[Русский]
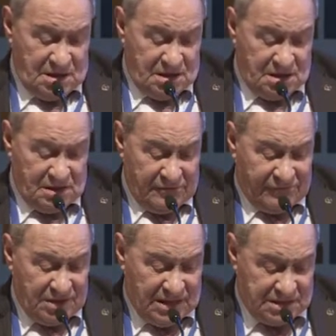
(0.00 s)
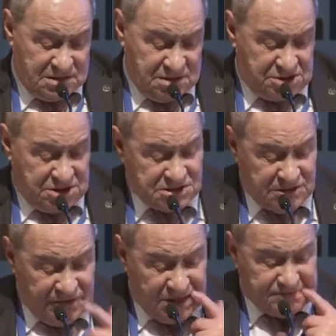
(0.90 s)
э, вклад
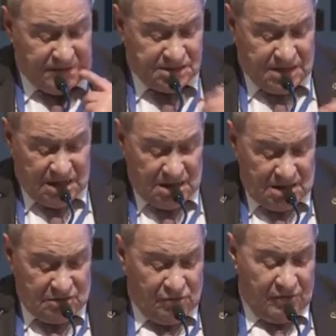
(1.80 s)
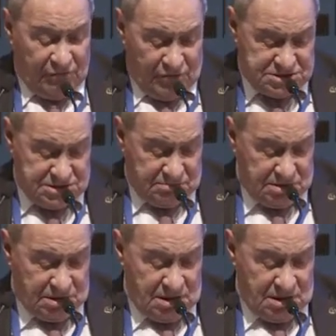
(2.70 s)
чистого экспорта 0,8,